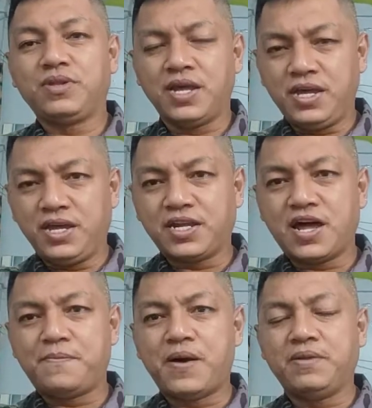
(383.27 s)

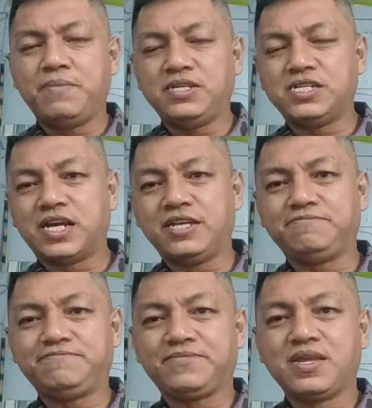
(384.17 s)
nahihirapan, may
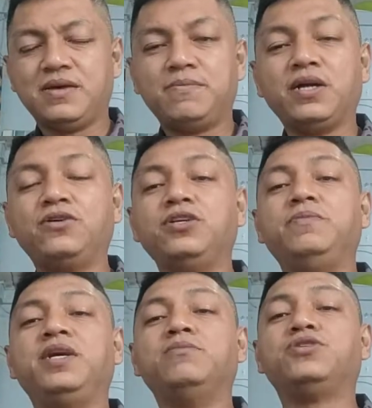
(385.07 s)
sakit, Panginoon,
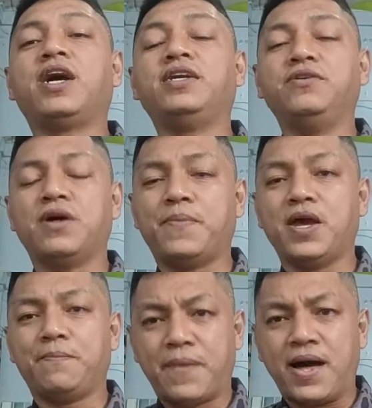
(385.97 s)
ibigay mo sa kanya yung
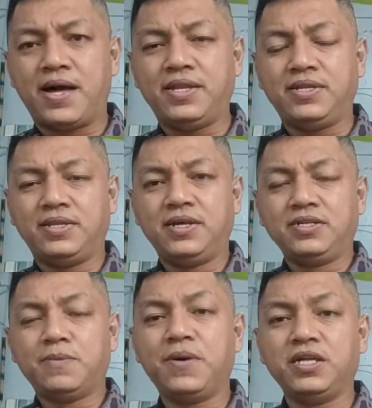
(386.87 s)
kapayapaan
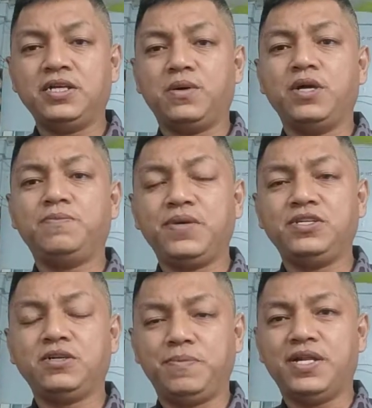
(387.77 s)
sapagkat ikaw ay
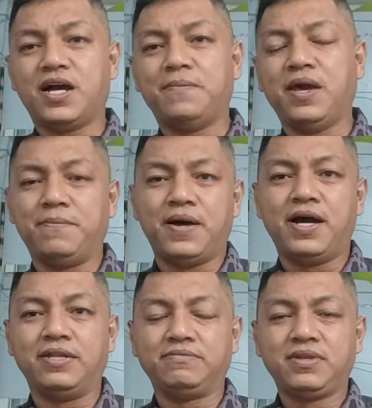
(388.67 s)
prinsipe ng
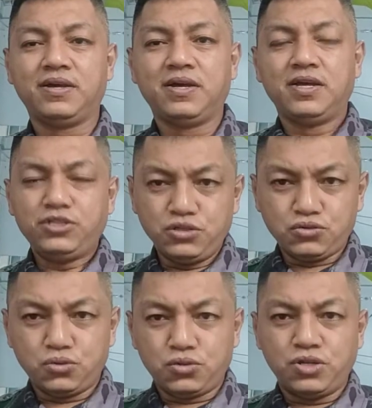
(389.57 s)
kapayapaan.
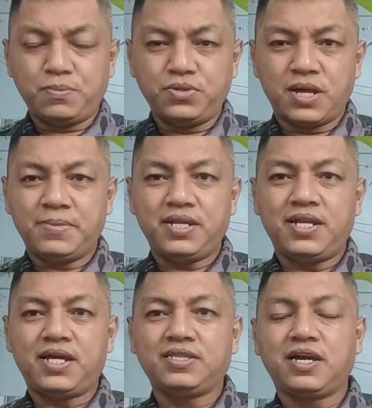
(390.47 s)
Sinusuko na po namin
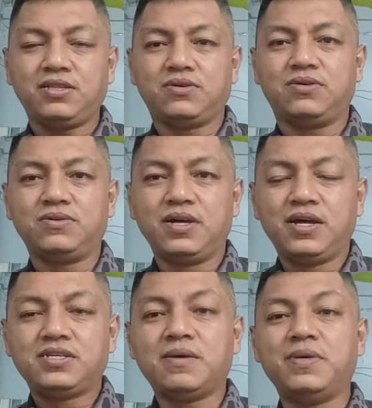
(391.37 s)
ang lahat ng ito
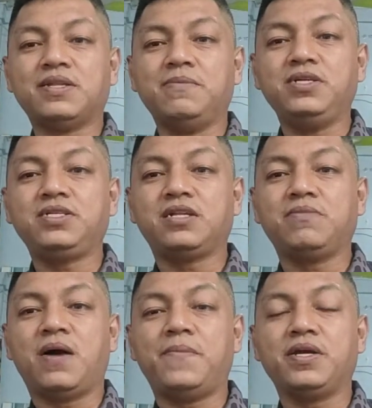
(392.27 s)
sa matamis at
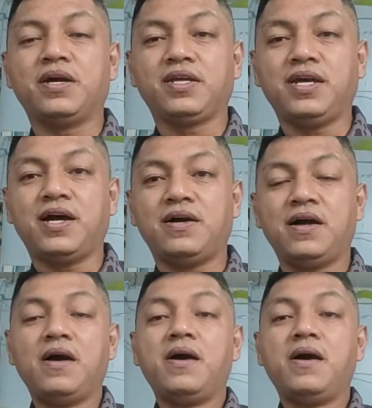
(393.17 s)
makapangyarihang